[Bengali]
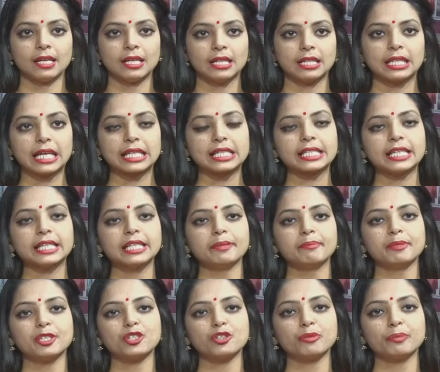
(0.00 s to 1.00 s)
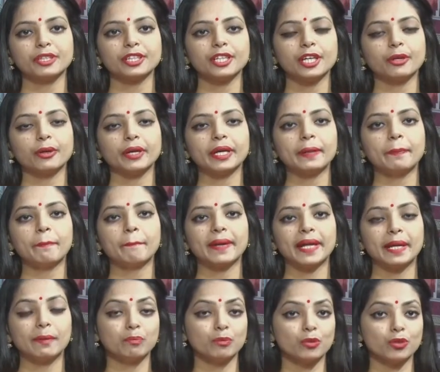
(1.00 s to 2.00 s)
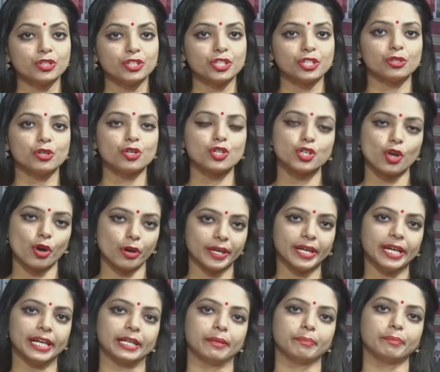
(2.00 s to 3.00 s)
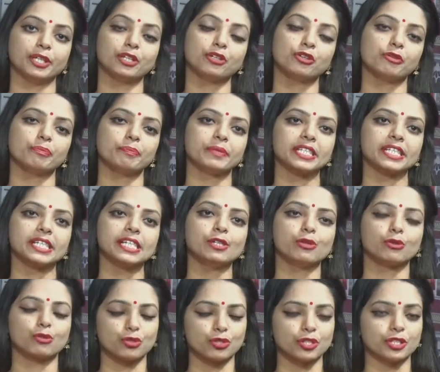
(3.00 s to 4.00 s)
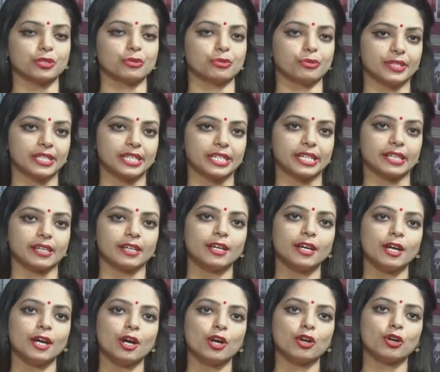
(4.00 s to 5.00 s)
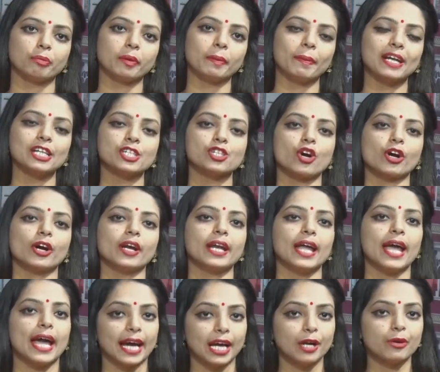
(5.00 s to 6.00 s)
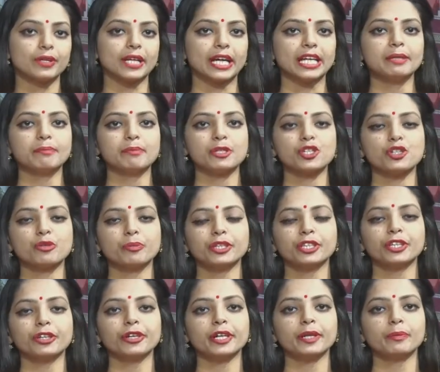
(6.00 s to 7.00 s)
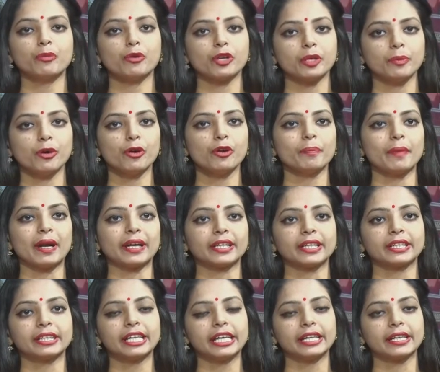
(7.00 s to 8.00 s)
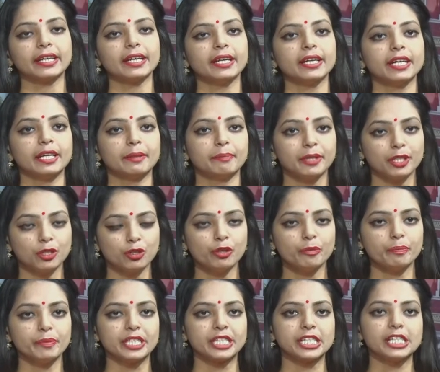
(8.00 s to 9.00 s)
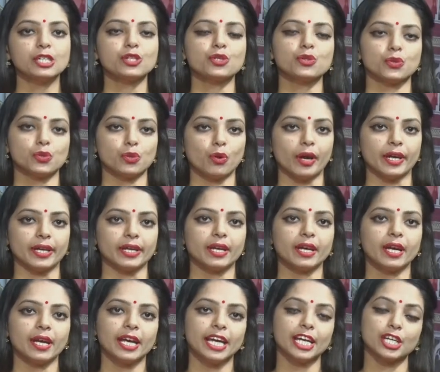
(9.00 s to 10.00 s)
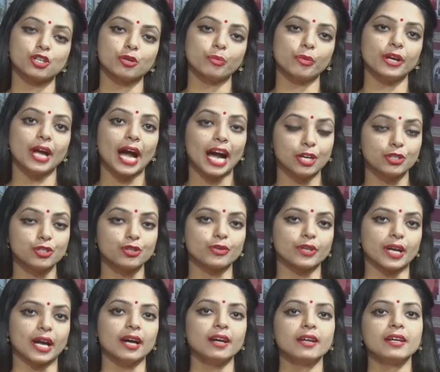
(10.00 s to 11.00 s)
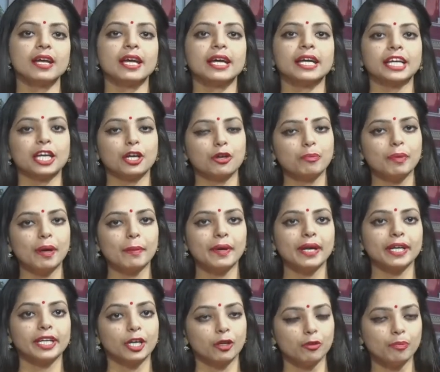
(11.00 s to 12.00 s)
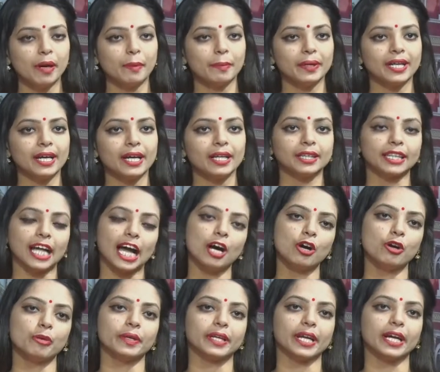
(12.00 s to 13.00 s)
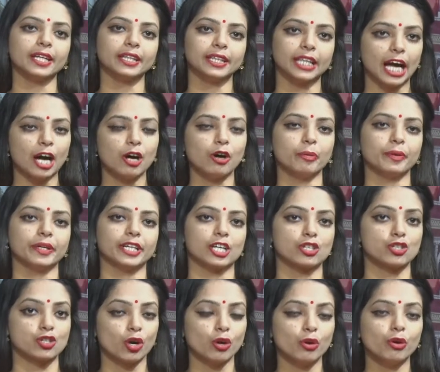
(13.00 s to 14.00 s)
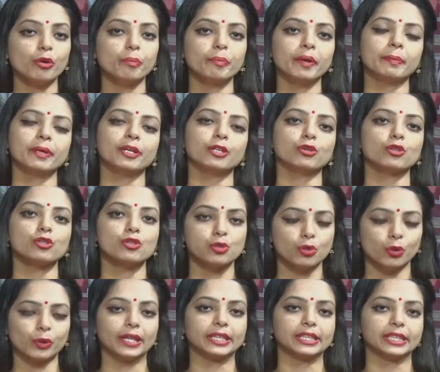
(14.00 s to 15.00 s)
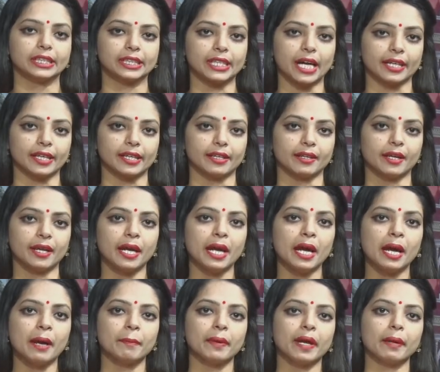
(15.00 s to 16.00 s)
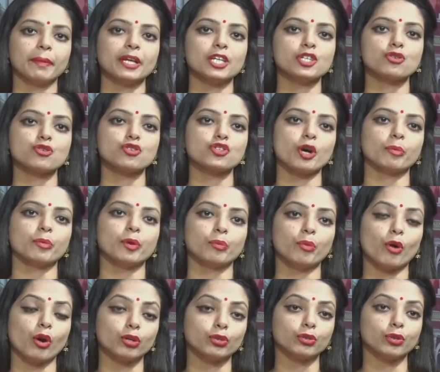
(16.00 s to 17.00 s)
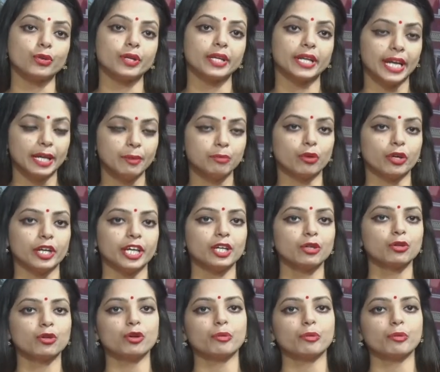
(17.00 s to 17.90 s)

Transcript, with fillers: রাজশাহী বিশ্ববিদ্যালয়ে প্রেম বঞ্চিত সংঘের বিক্ষোভ মিছিল অনুষ্ঠিত হয়েছে রবিবার সকাল এগারোটায় বিশ্ববিদ্যালয়ের পরিবহন মার্কেট থেকে এই বিক্ষোভ মিছিল শুরু হয় এ সময় আয়োজকরা কেউ পাবে কেউ পাবে না তা হবে না তা হবে না সহ বিভিন্ন স্লোগান দিতে থাকেন প্রেমের সুষম বন্টন নেই বলে ক্ষোভ